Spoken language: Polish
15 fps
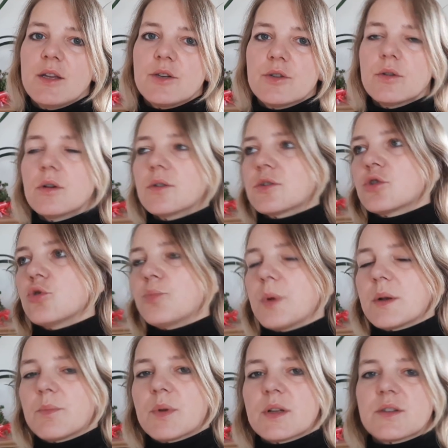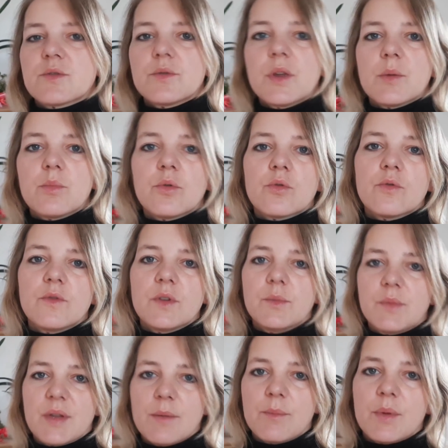że o super, pracuje, bo równym
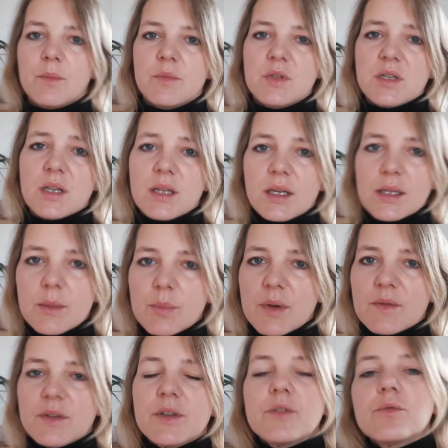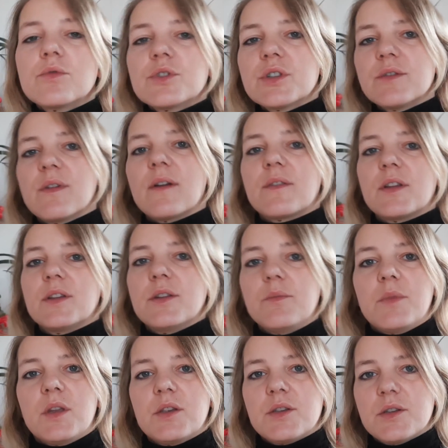tempem idzie, a tak naprawdę nie używa wtedy
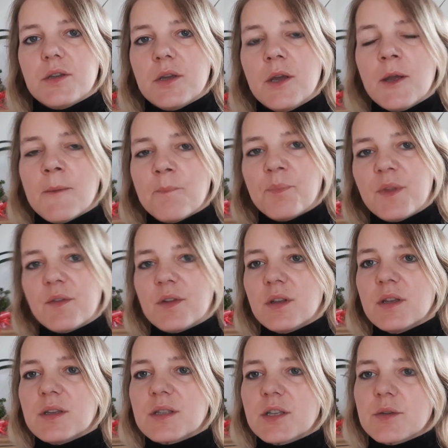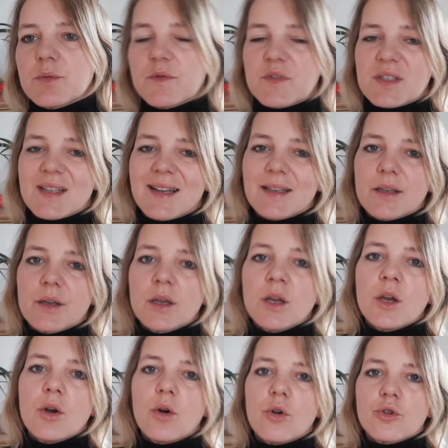mięśni. I wtedy jesteśmy w stanie
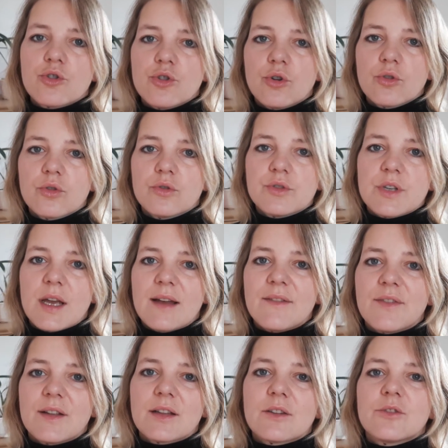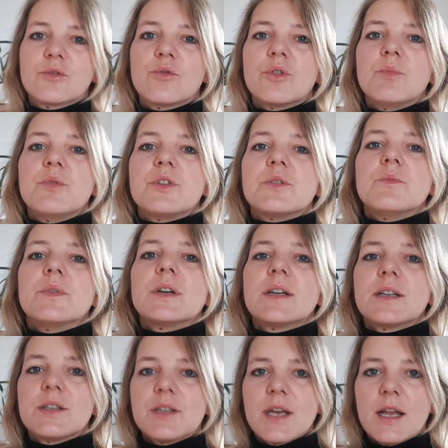osiągnąć efekt, który byśmy
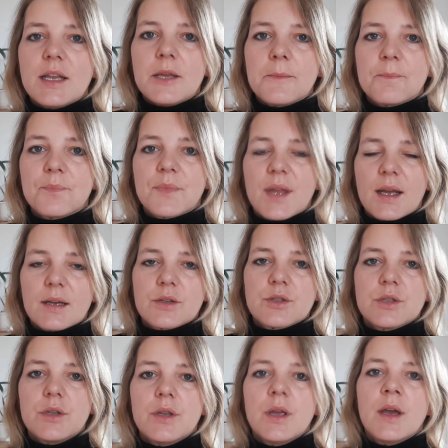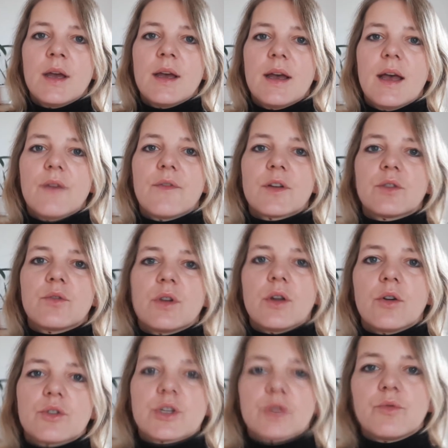chcieli, tak? Czyli Efekt, który
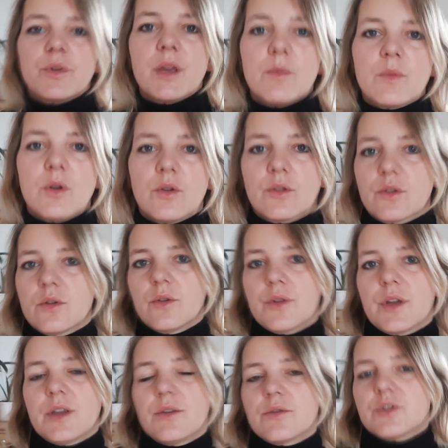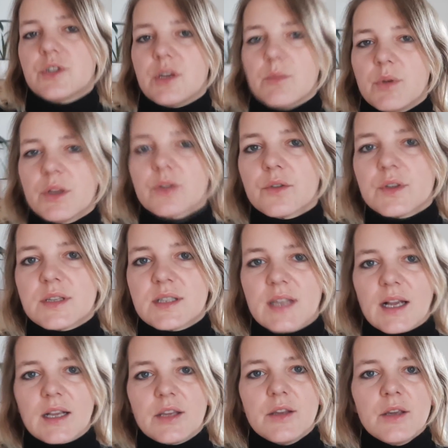oczekujemy od konia i od siebie, to jest
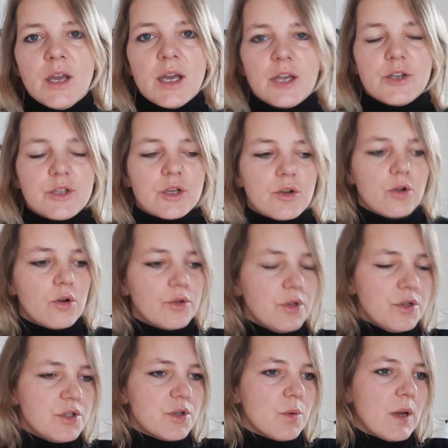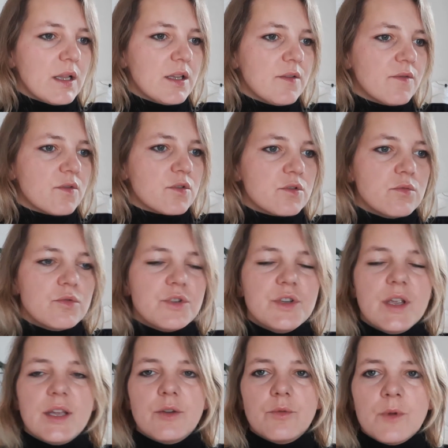taki, że koń idzie ładnie w
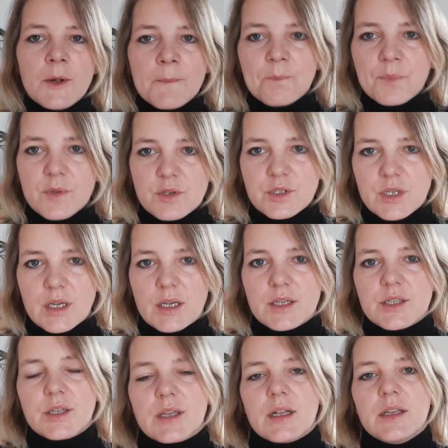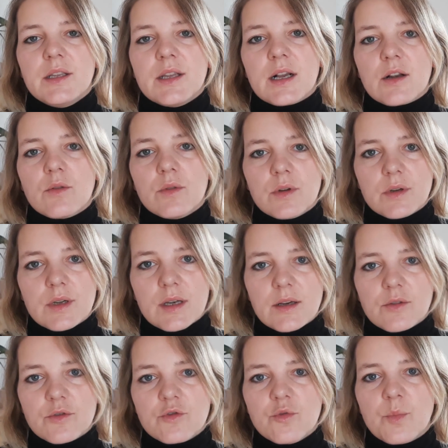rozluźnieniu, że, że ta linia
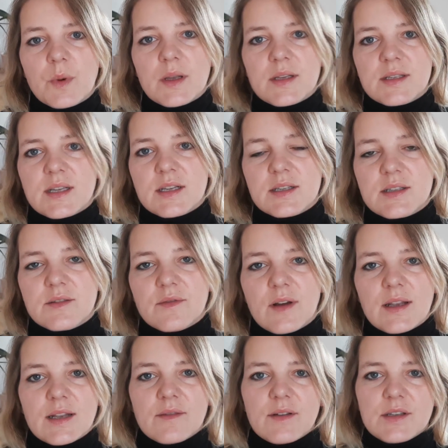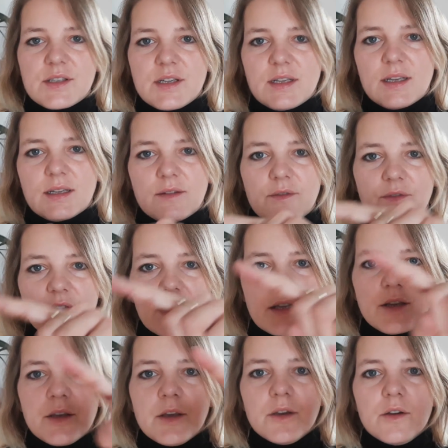kręgosłupa jest zarysowana właśnie w
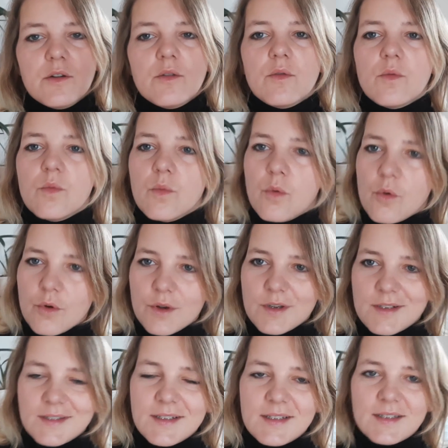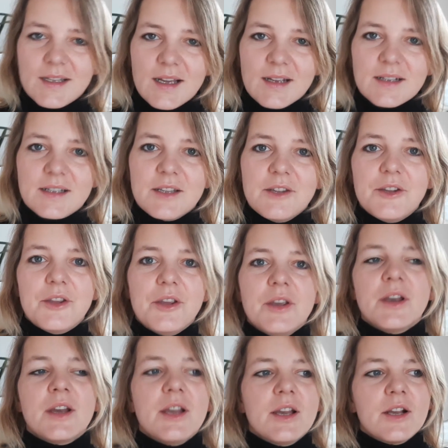taki łuk, tak? I
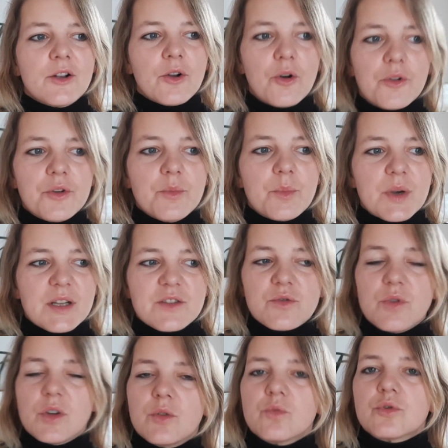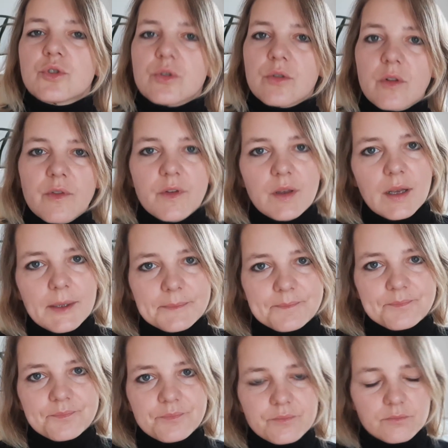koń pracuje dłuższą chwilę.
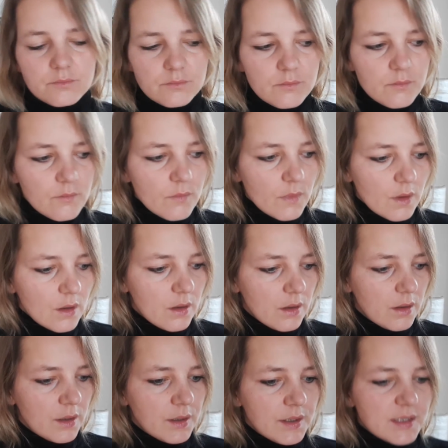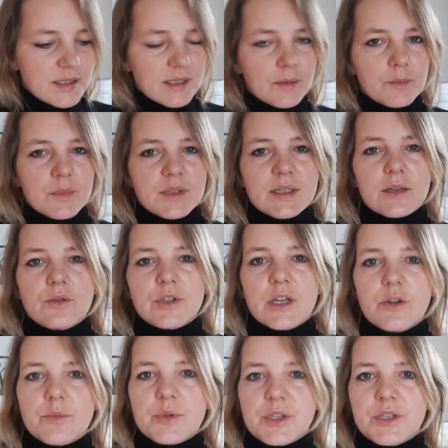E, jestem
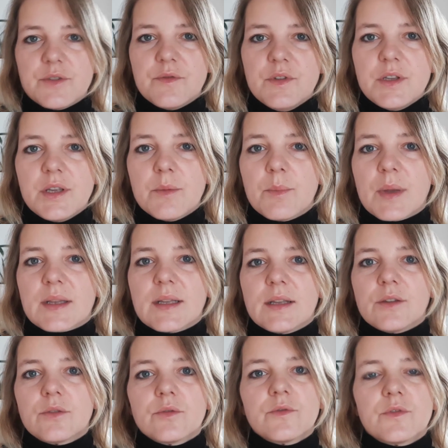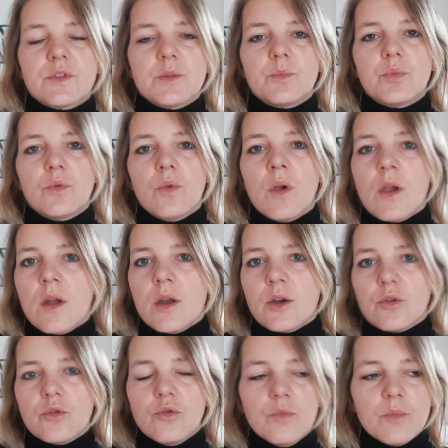zagorzałym przeciwnikiem patentów typu
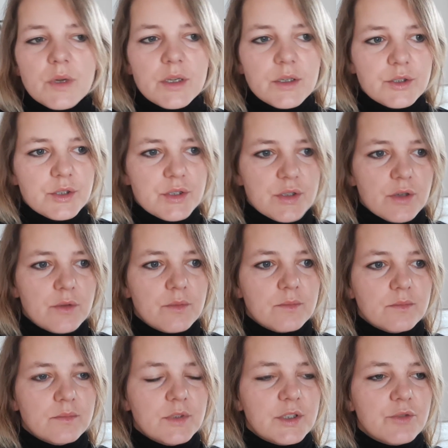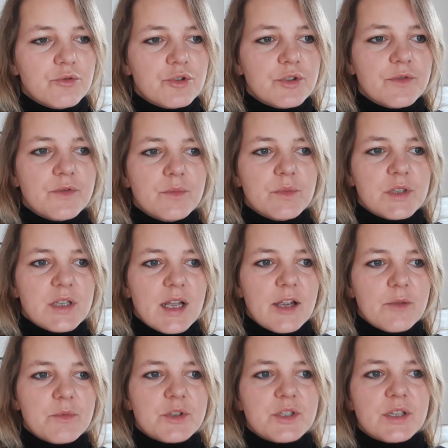gumy, czy są niektórzy
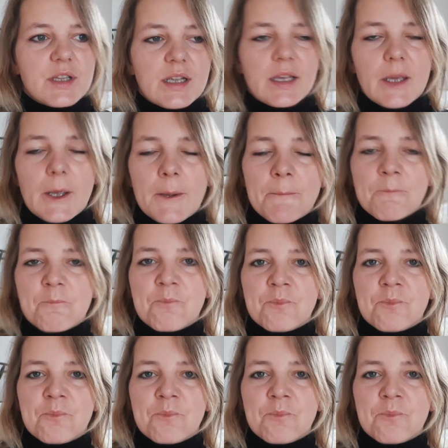wymyślają jeszcze takie,